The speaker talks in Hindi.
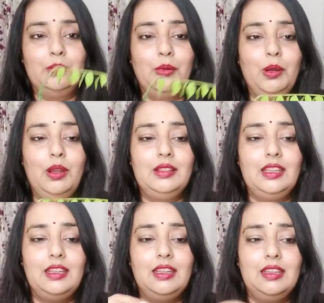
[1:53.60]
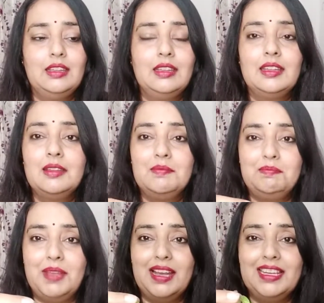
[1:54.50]
बहुत ही
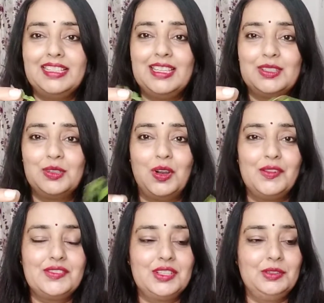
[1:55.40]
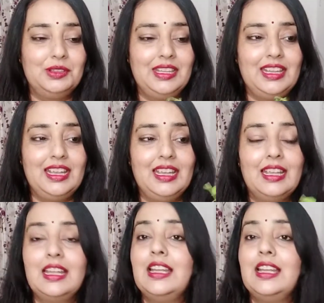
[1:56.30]
प्यारे से सॉफ्ट से होते हैं